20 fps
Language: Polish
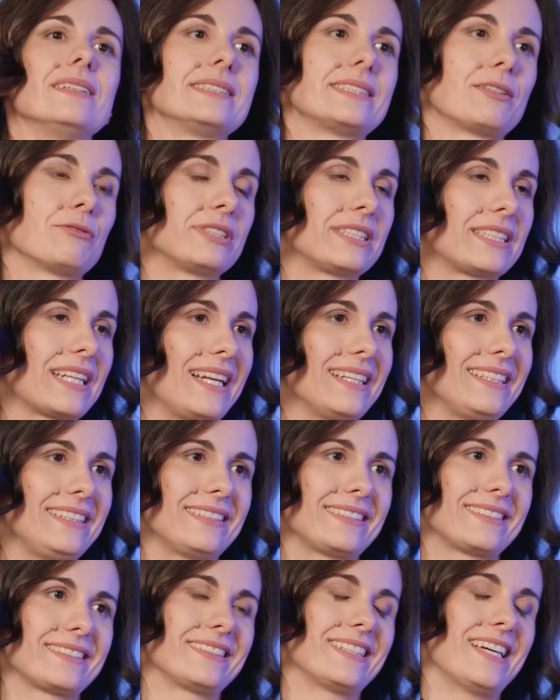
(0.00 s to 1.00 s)
z Australii,
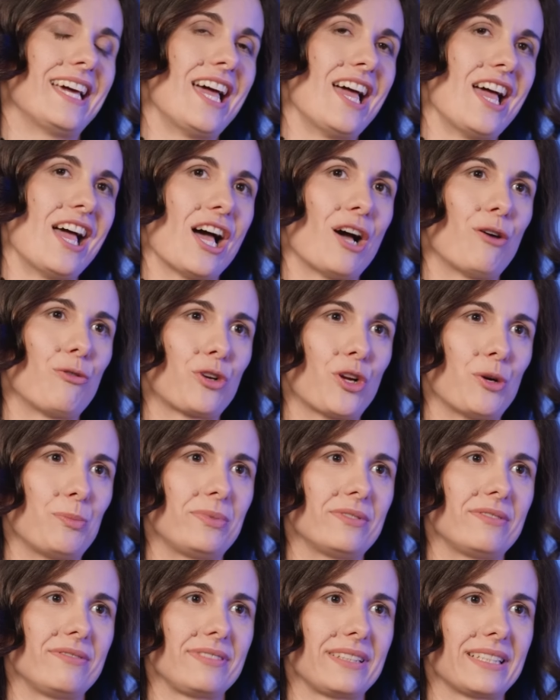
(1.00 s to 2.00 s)
z
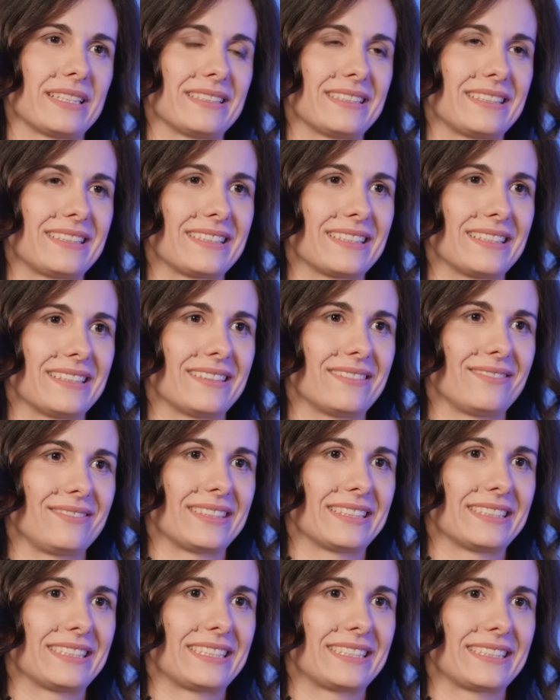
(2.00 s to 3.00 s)
Europy, więc,
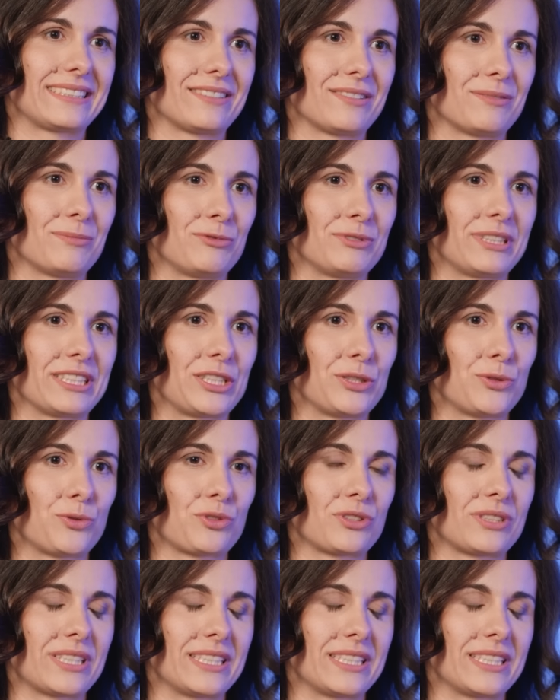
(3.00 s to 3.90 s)
więc to był taki duży